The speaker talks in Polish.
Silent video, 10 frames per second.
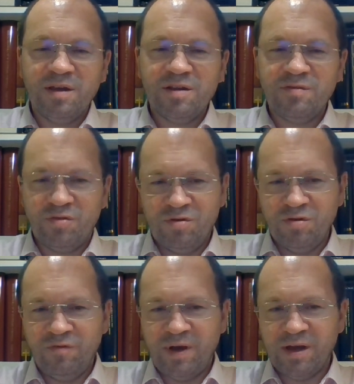Zwróć
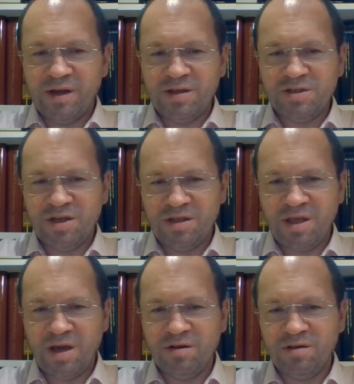uwagę, że
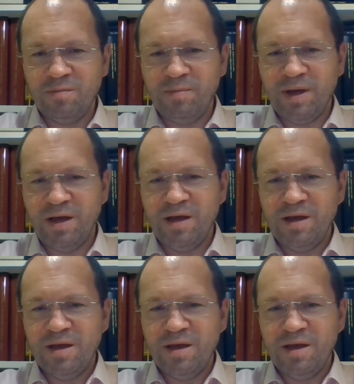ta osoba